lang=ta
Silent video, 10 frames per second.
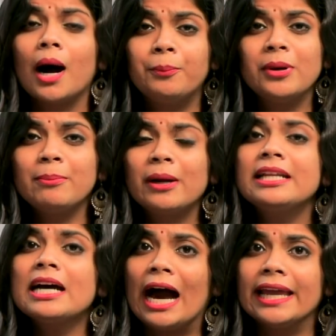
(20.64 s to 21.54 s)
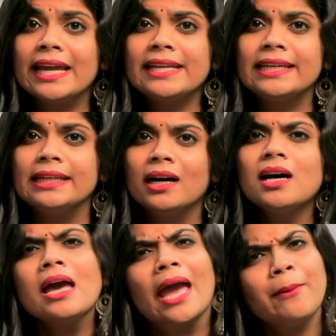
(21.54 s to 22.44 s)
அப்படிப்பட்ட ஐஐடியில்
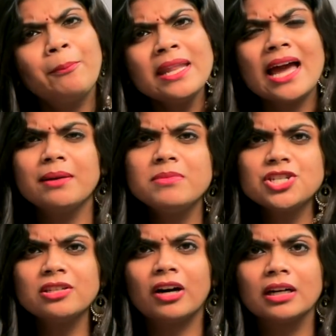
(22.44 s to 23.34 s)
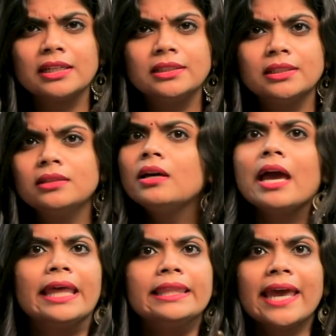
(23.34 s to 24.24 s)
எப்படி அட்மிஷன் வாங்குறது
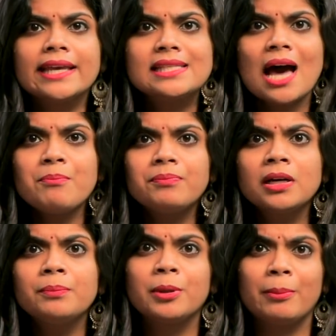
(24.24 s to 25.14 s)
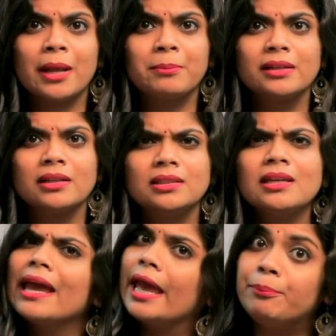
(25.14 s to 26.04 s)
எந்த எக்ஸாம்க்கு ப்ரிப்பேர்
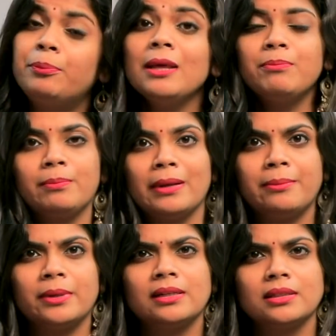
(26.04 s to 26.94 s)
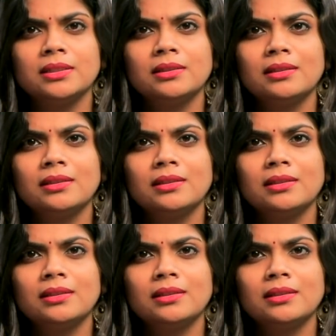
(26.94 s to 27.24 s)
பண்ணுறது எப்படி ப்ரிப்பேர் பண்ணுறது